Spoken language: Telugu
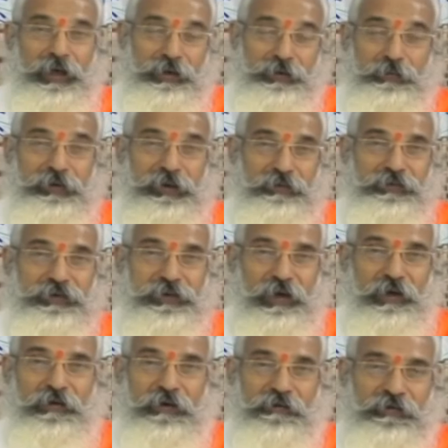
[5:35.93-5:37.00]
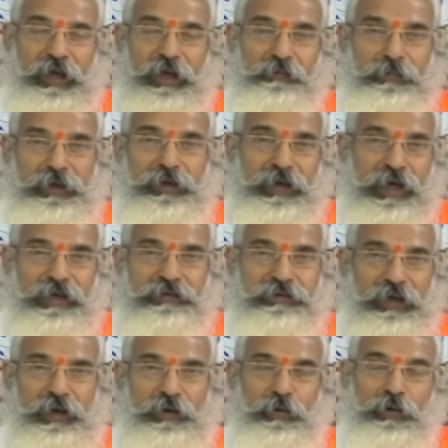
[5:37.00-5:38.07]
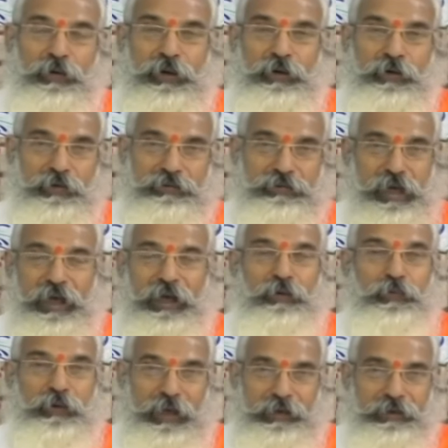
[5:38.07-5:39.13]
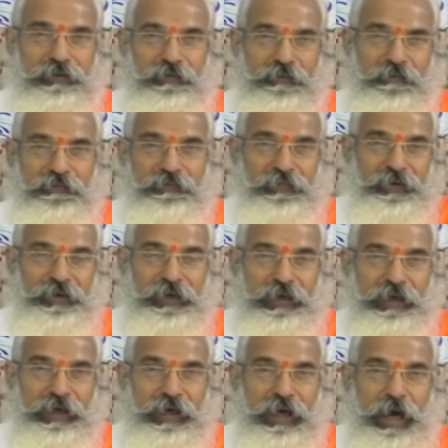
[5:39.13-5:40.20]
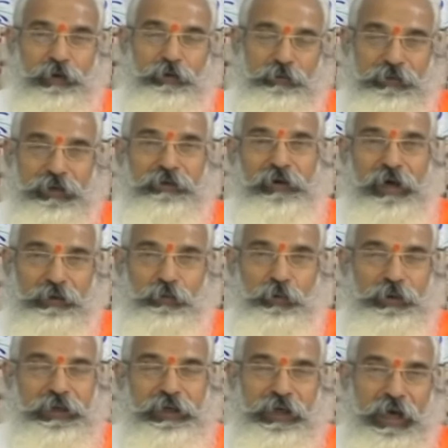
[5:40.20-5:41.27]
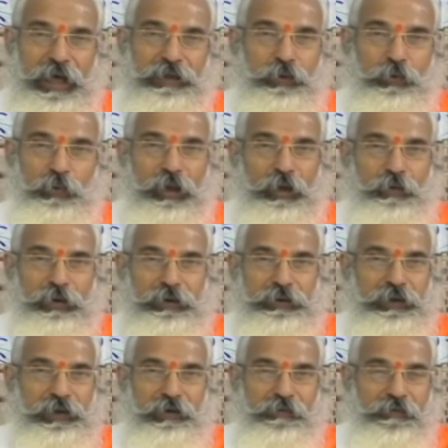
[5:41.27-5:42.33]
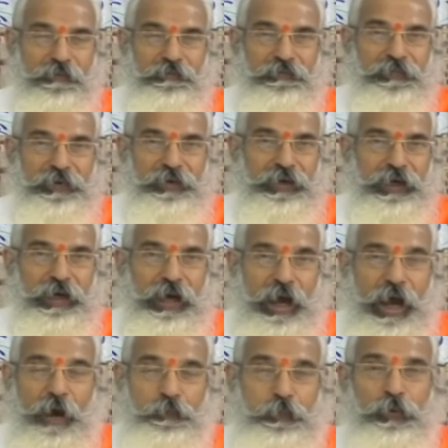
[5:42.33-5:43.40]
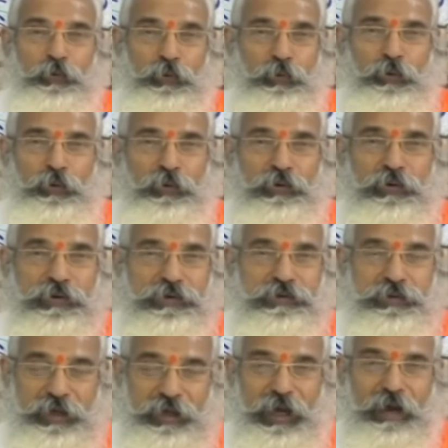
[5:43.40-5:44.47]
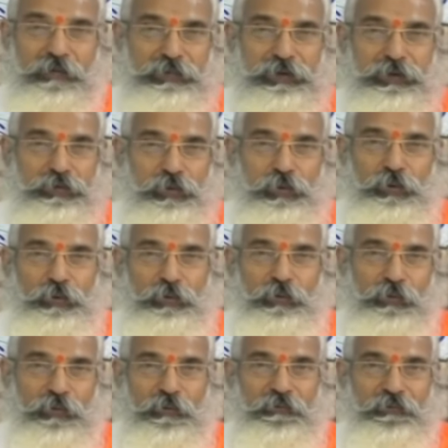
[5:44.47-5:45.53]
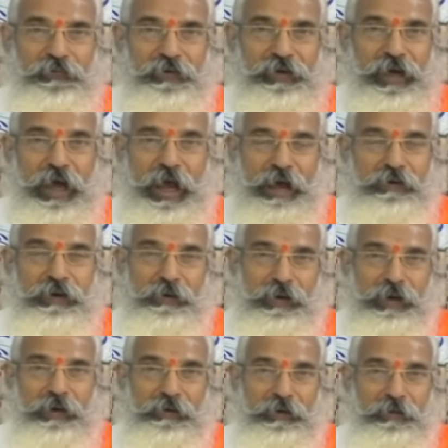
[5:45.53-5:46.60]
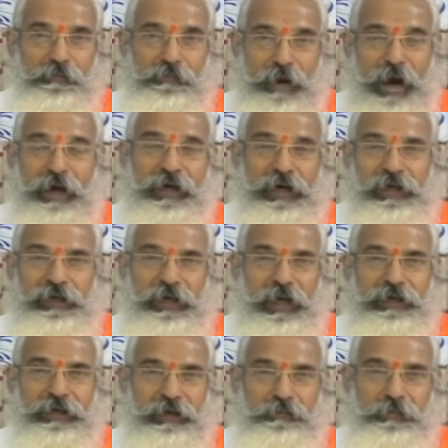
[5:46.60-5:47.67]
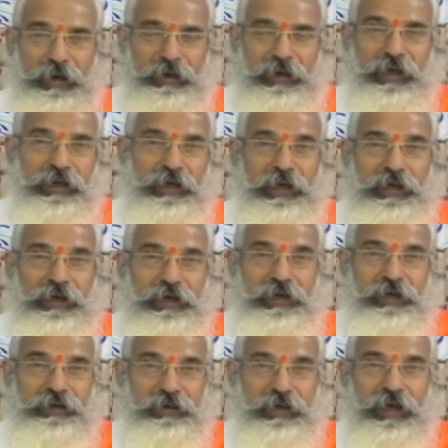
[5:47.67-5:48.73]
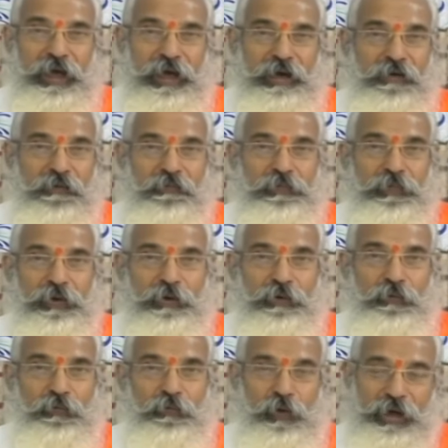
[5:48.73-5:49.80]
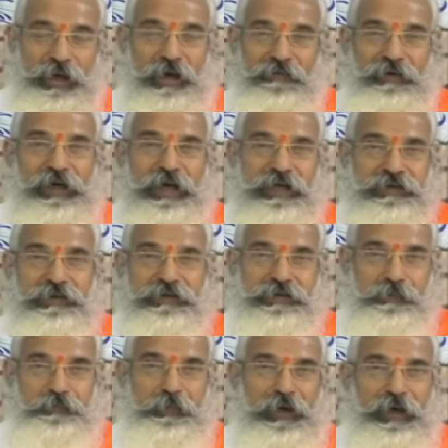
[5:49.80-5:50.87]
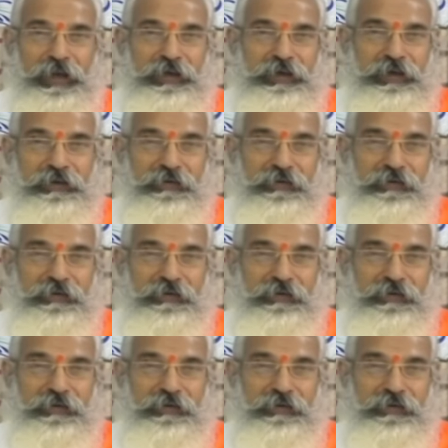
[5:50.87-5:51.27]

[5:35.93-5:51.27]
లేనటువంటి విషయాలు అవాల్మీకాంశాలు లోకంలో చాలా ఉన్నాయి అటువంటి వాటిలో ఈ గాథ కూడా ఒకటి అప్పుడు శ్రీరామచంద్రుడు ఆమె మాంగళ్యానికి భంగం లేని రీతిగా ఒక అవకాశం చెప్పాడని